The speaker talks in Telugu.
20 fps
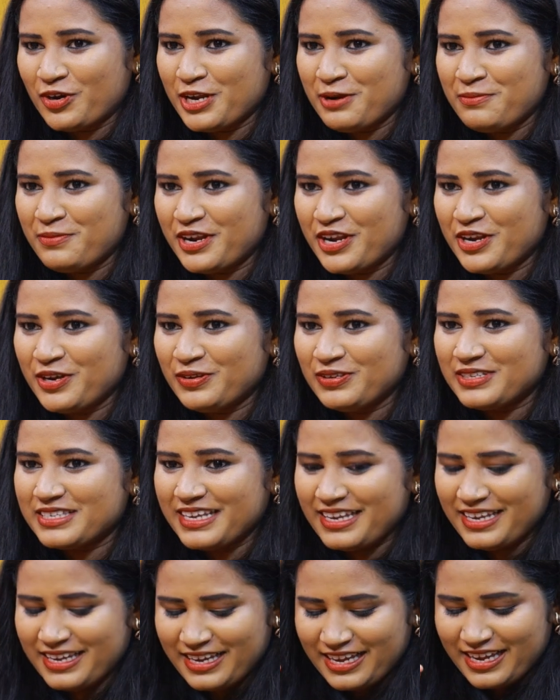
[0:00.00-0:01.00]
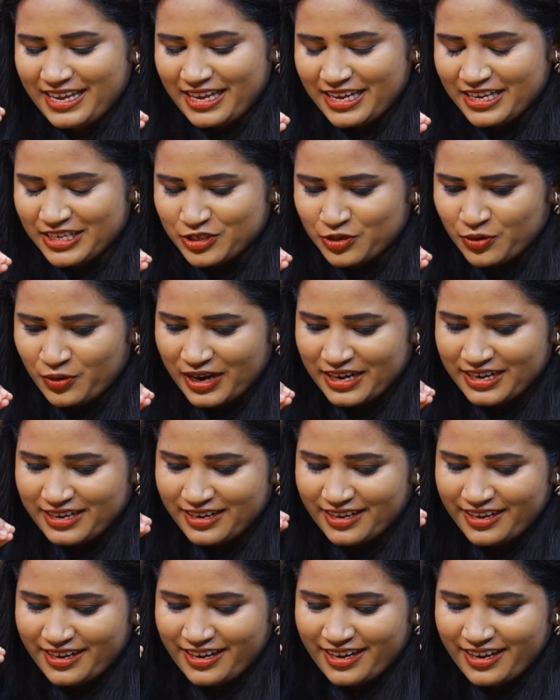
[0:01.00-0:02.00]
వాట్ ఏం ట్రైన్ టు సే సో
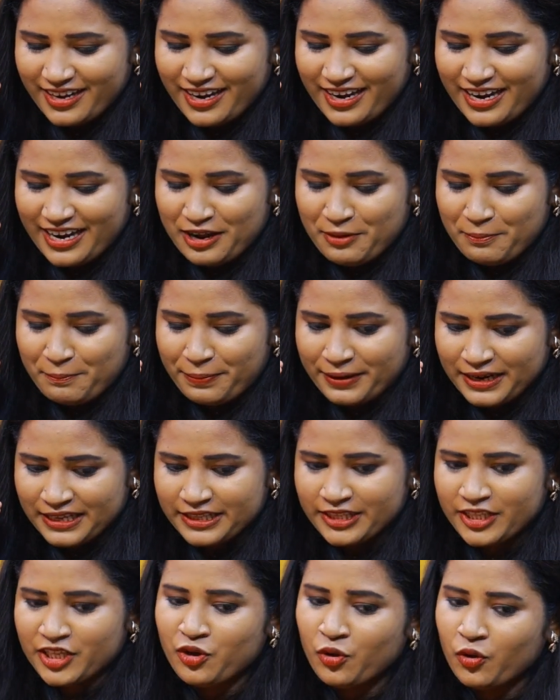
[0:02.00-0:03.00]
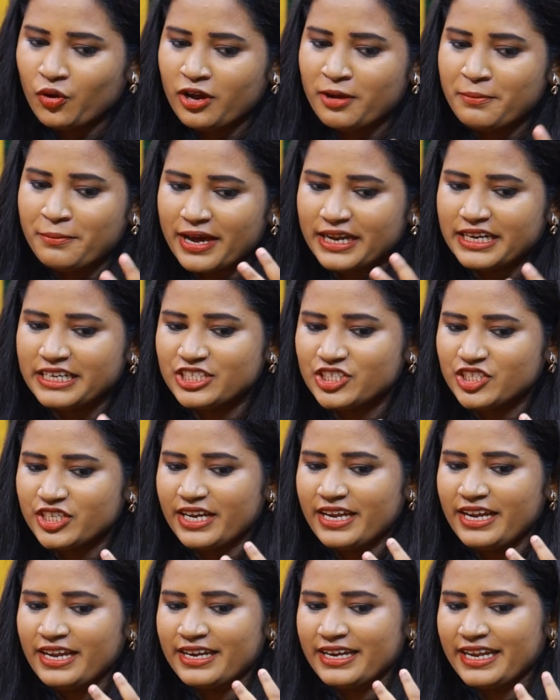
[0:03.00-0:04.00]
అంటే ప్రతి ఒక్క
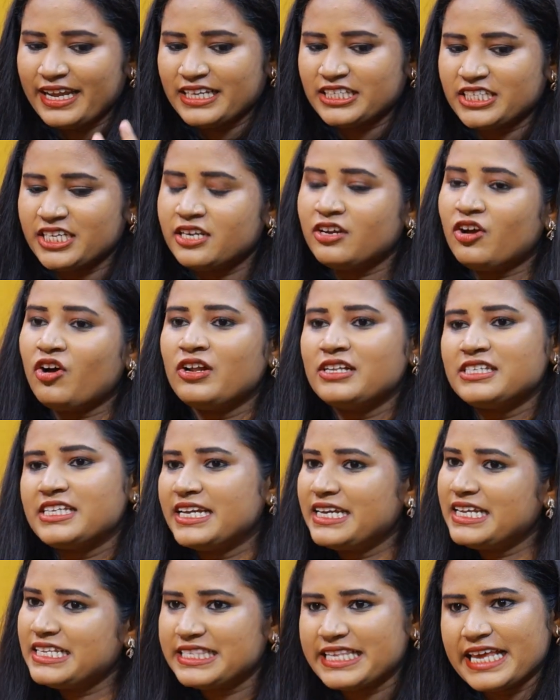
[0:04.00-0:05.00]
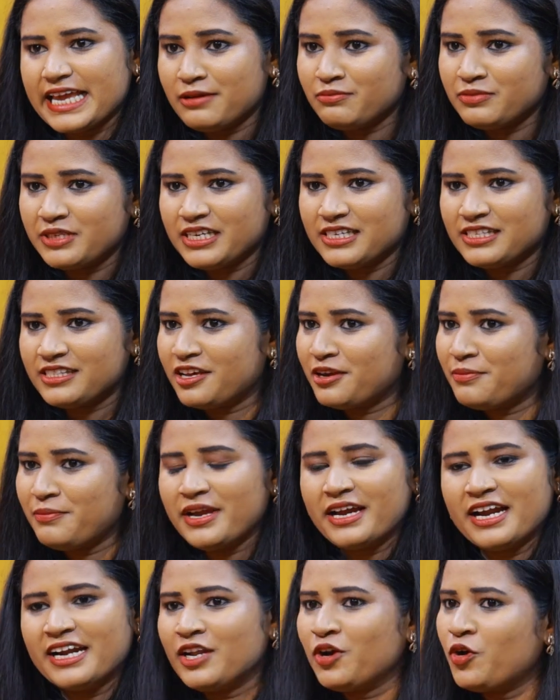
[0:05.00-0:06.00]
మనిషి నేచర్ కాల్స్ అన్నీ సేమ్ చేస్తారు
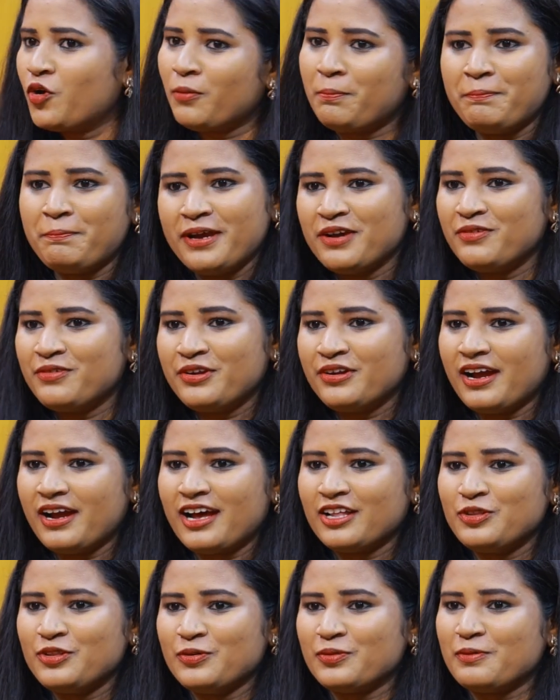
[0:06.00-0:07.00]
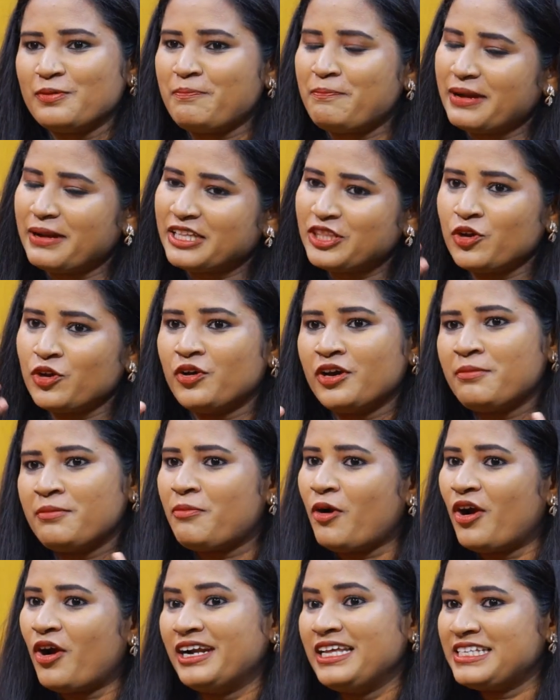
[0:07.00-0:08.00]
మీకంటే గొప్ప ఎవరు కాదు ప్రతి ఒక్కరు
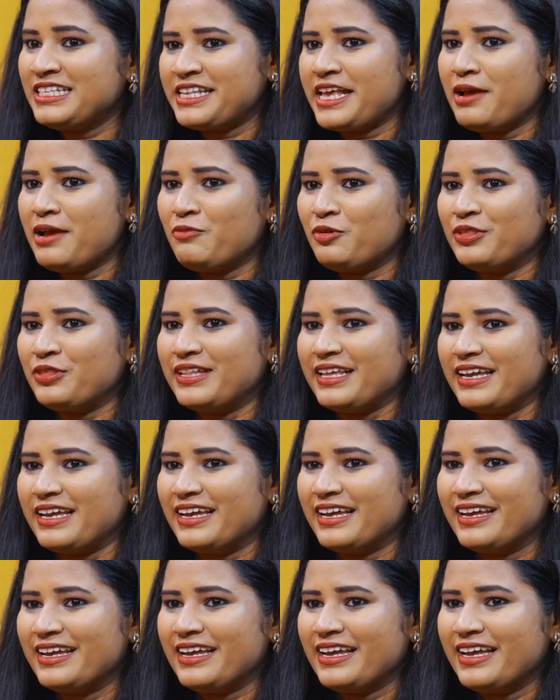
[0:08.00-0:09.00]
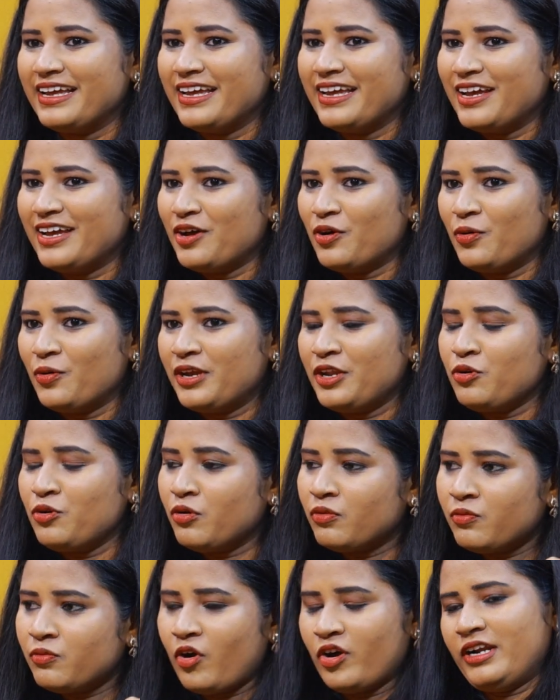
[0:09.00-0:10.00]
బాడీ సేమ్ ఉంది ఓకే
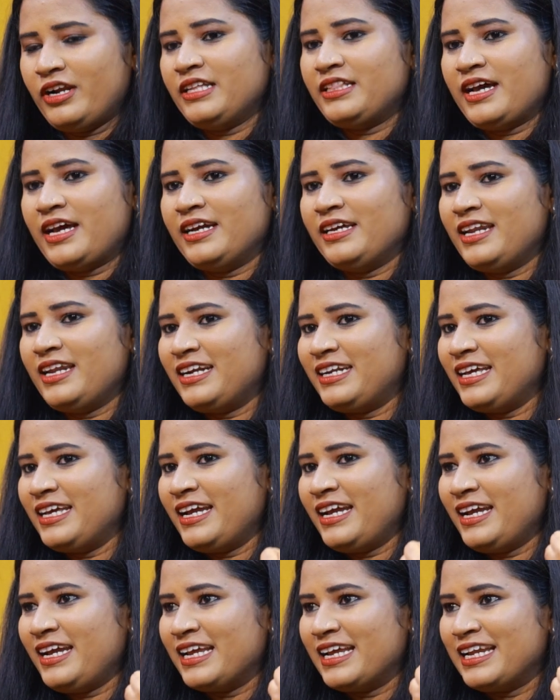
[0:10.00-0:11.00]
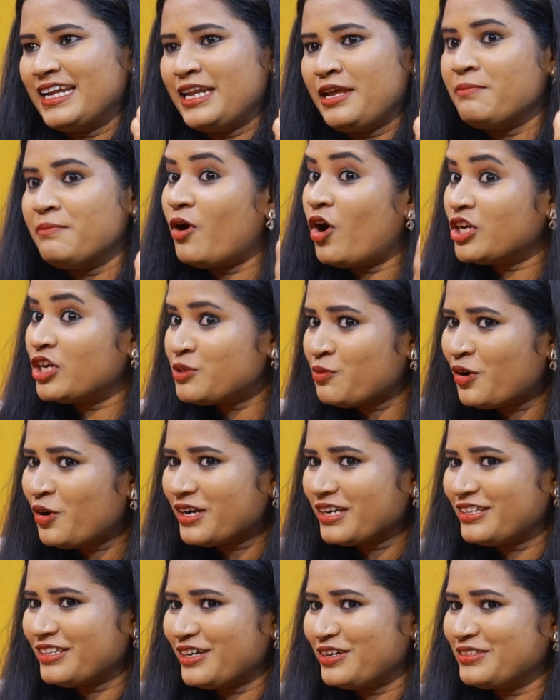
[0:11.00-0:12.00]
నువ్వు వాటర్ తాగినట్టే నీ బాస్
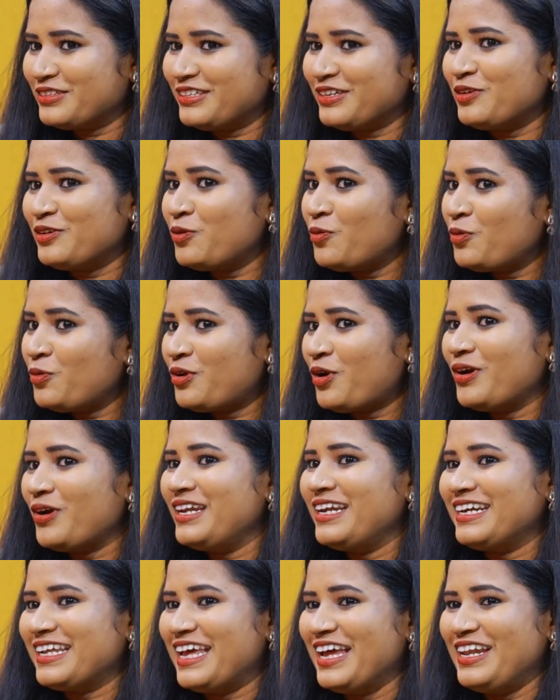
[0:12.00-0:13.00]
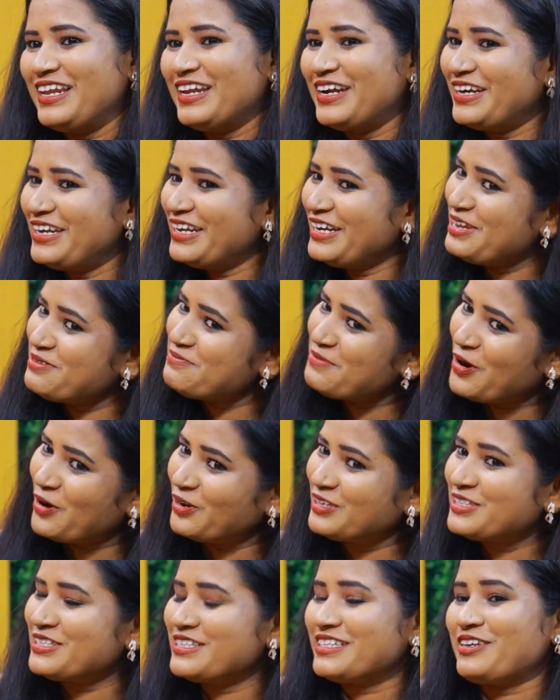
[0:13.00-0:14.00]
వాటర్ తాగుతాడు నువ్వు టాయిలెట్ కి వెళ్ళినట్టే నీ
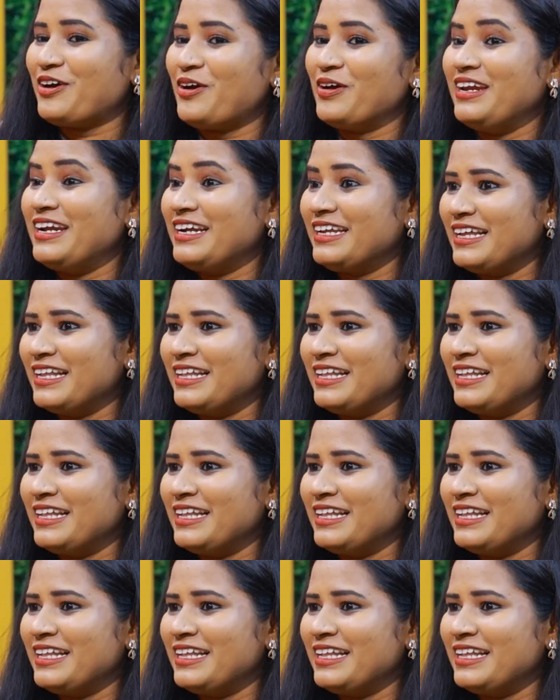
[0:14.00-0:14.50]
బాస్ టాయిలెట్